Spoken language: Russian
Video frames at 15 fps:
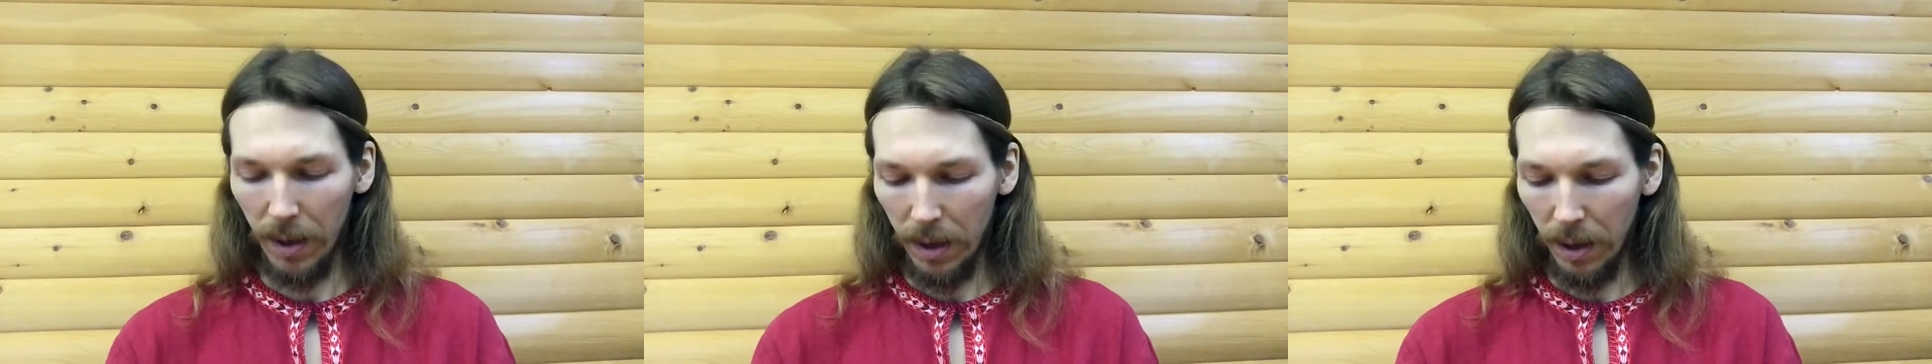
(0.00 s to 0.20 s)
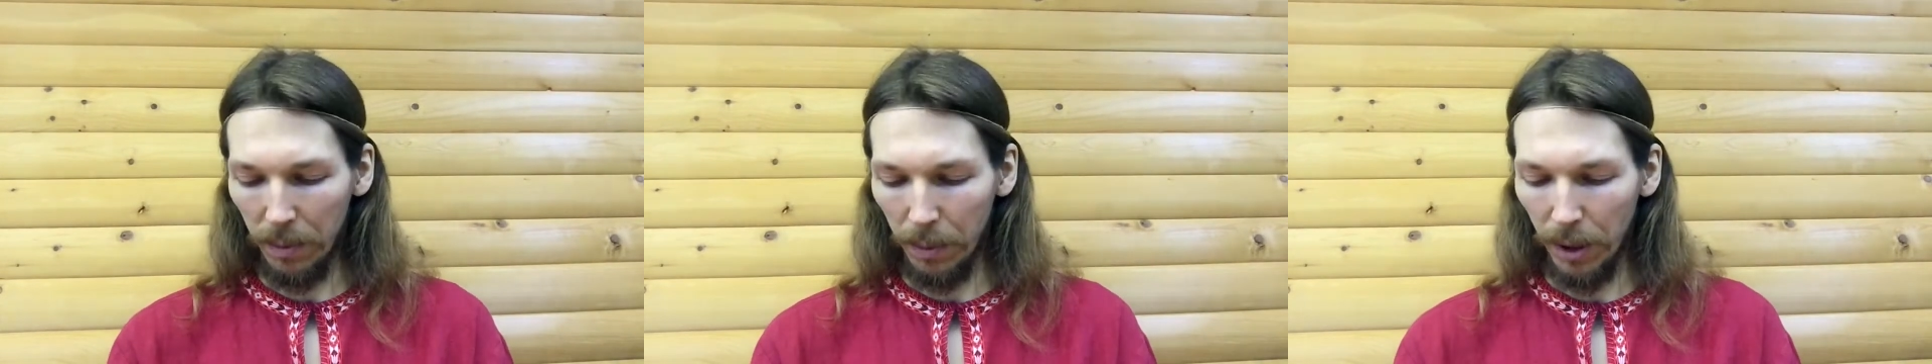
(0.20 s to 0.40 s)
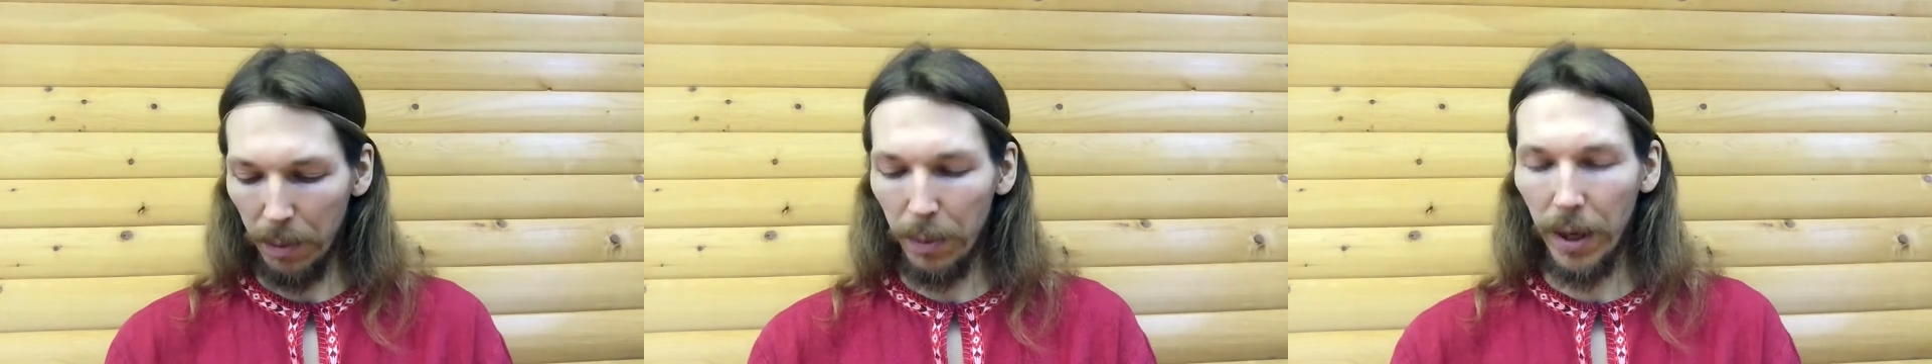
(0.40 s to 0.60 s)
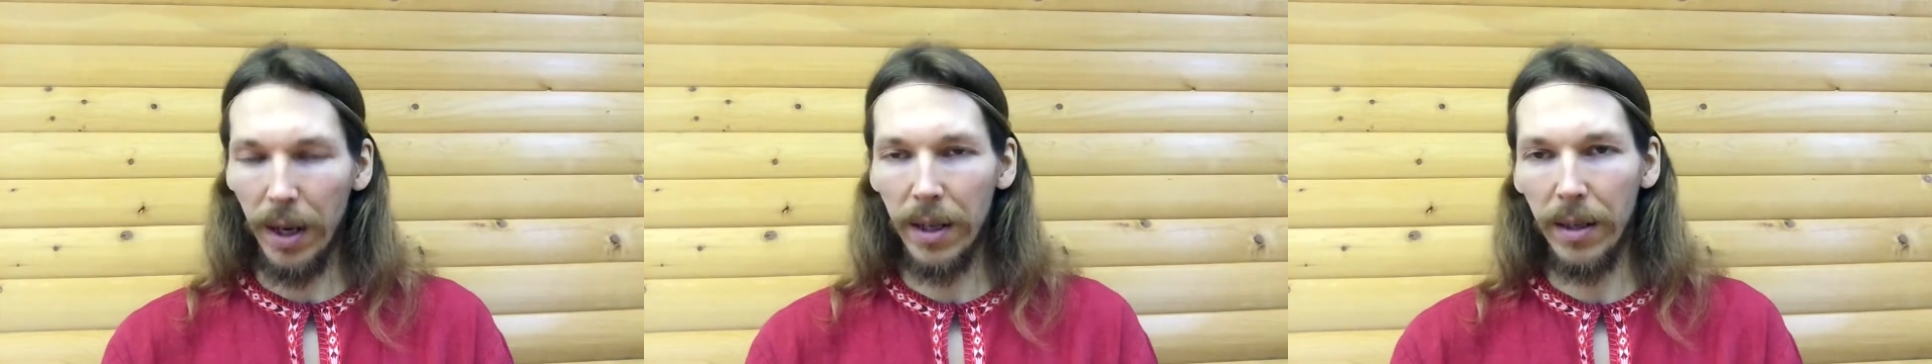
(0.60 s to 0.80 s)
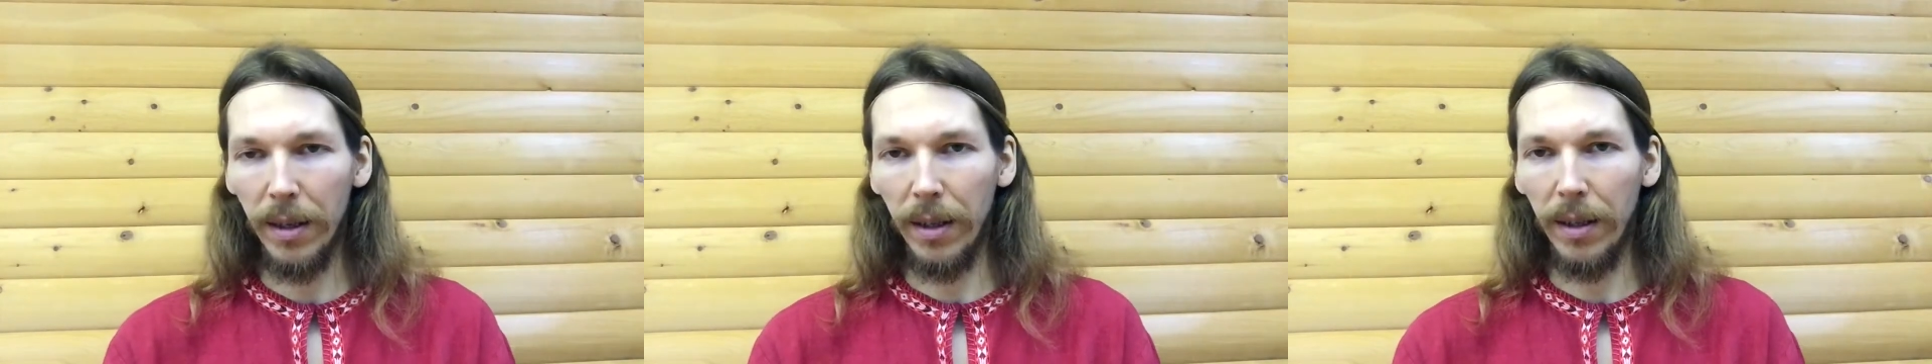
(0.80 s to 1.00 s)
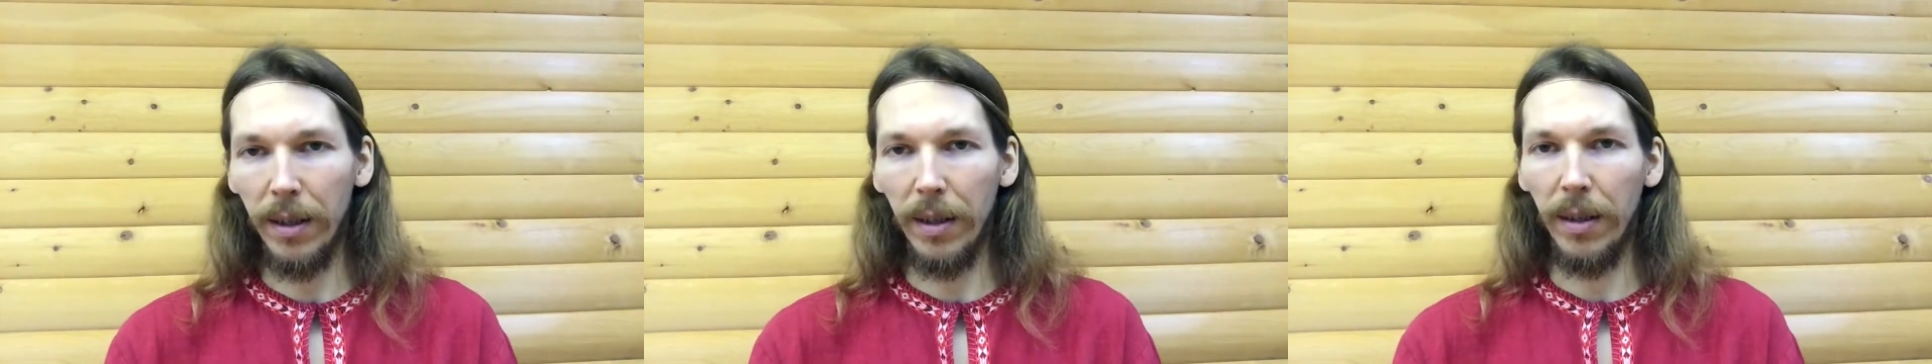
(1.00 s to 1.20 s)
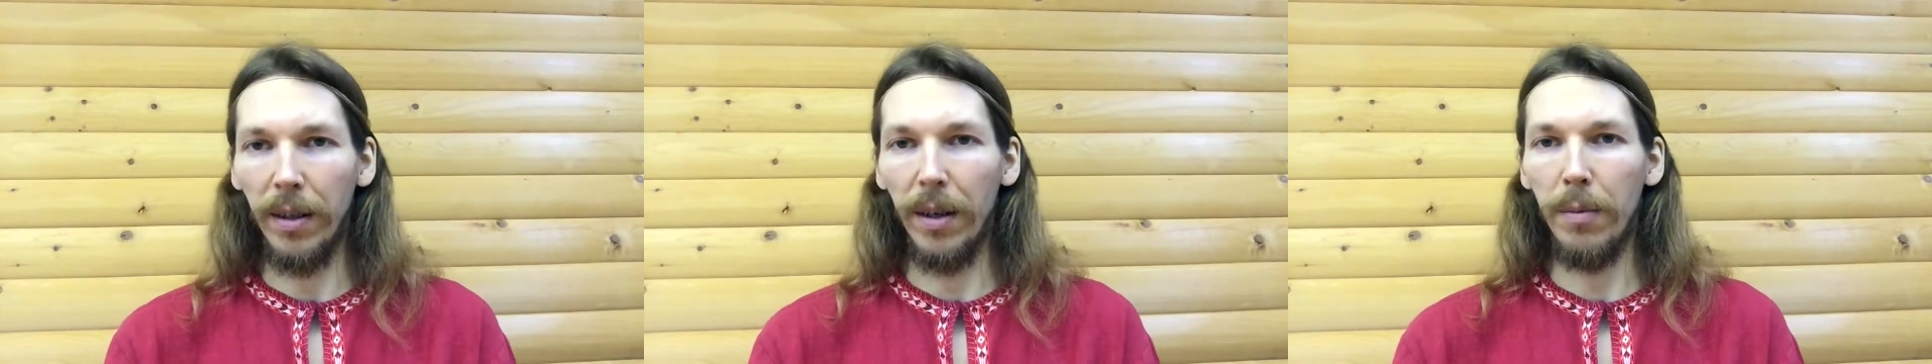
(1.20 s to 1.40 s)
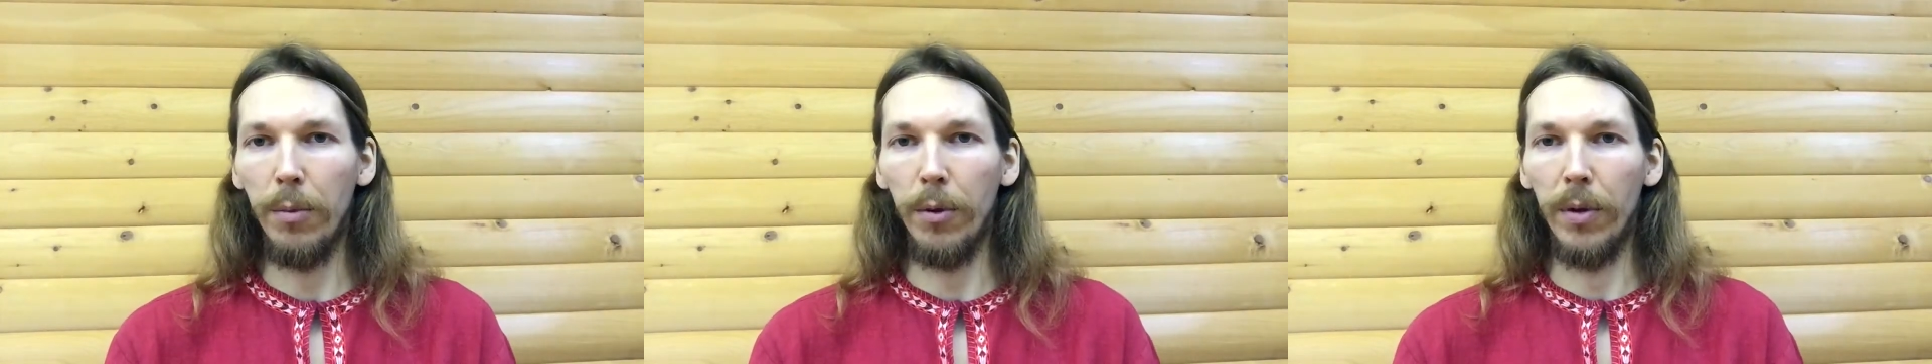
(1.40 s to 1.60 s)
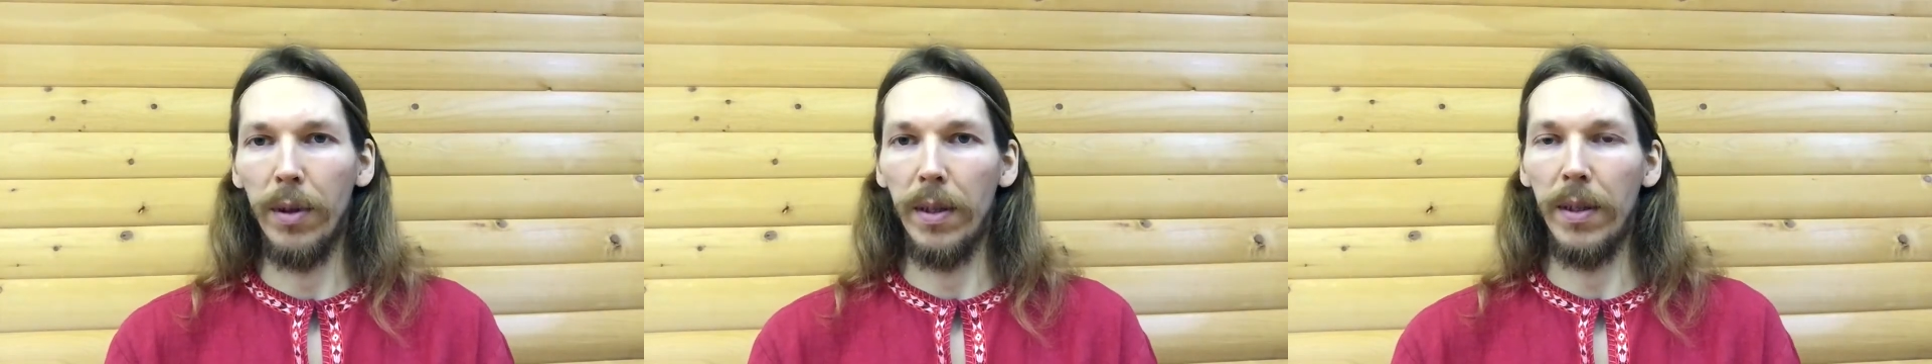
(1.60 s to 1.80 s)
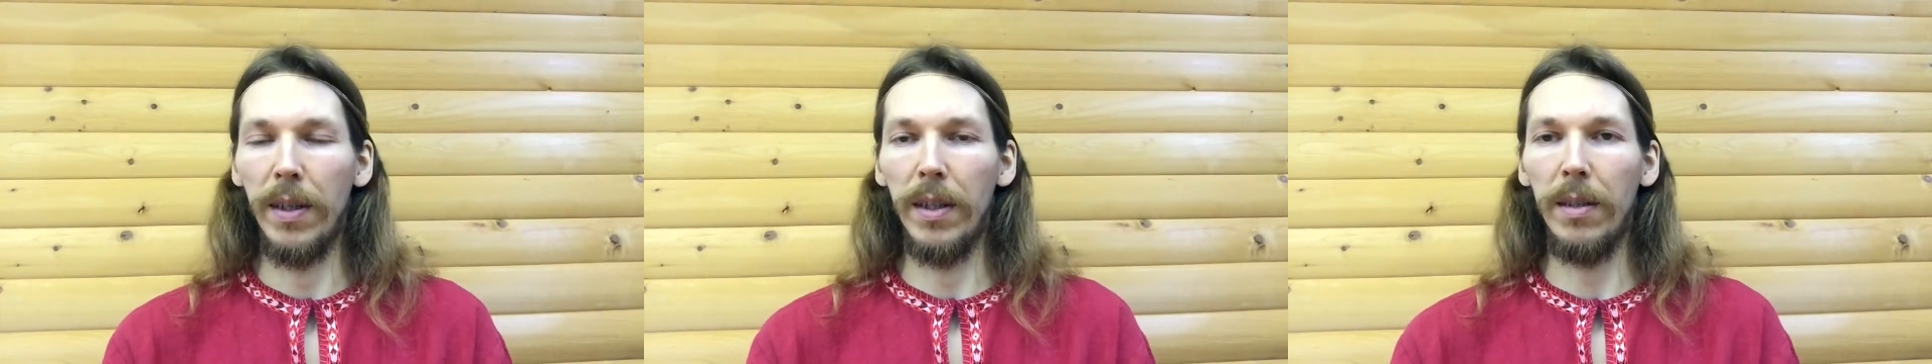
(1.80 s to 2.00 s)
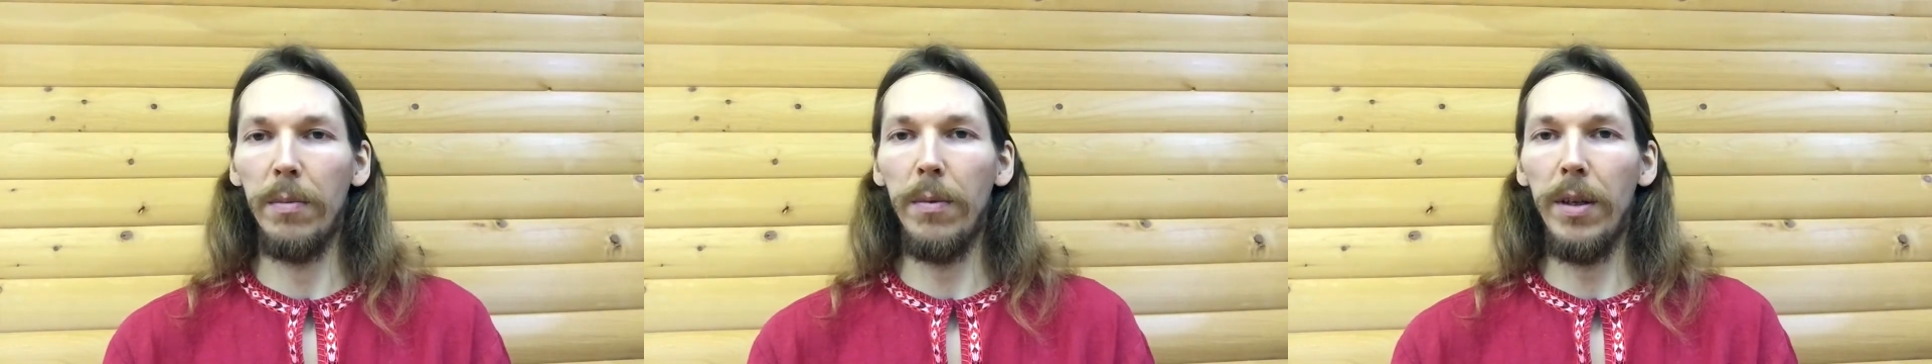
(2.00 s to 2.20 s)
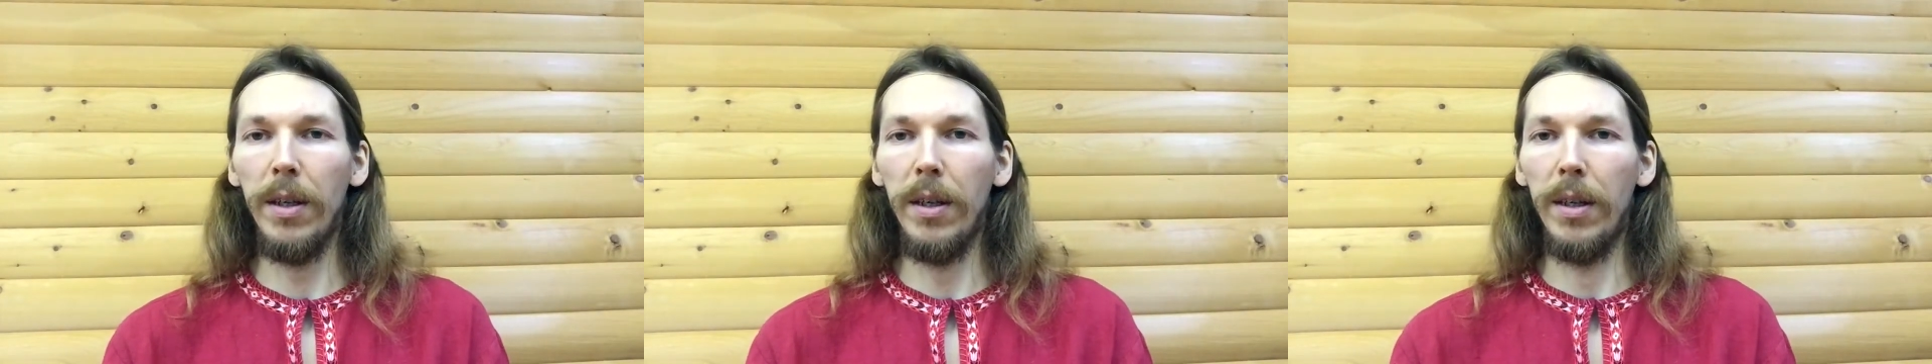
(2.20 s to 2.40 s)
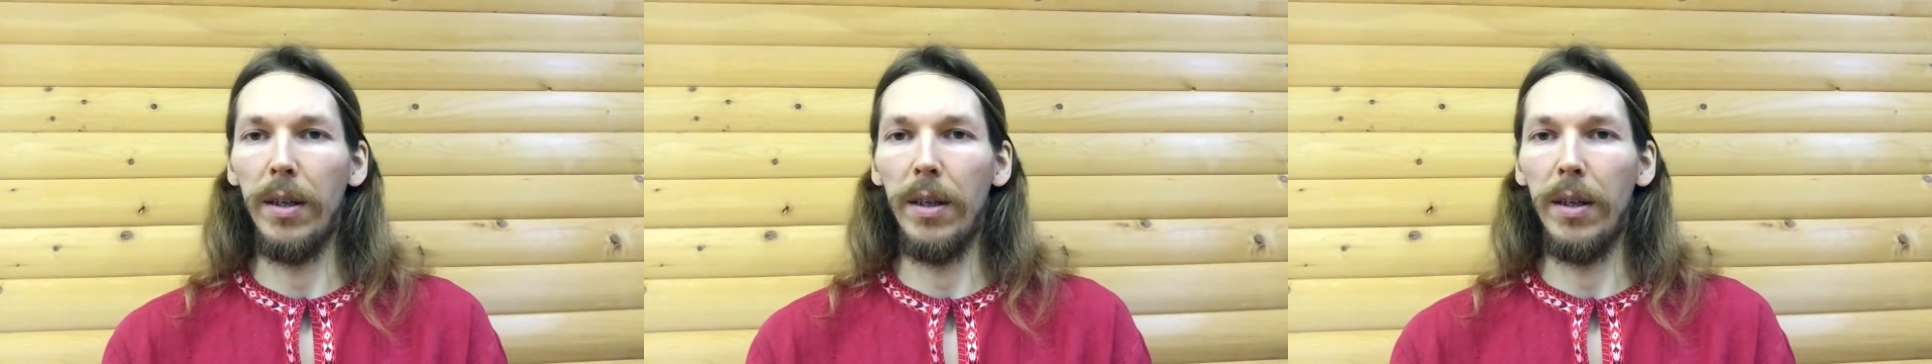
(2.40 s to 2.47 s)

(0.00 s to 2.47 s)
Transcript: Мероприятия это и работа со СМИ,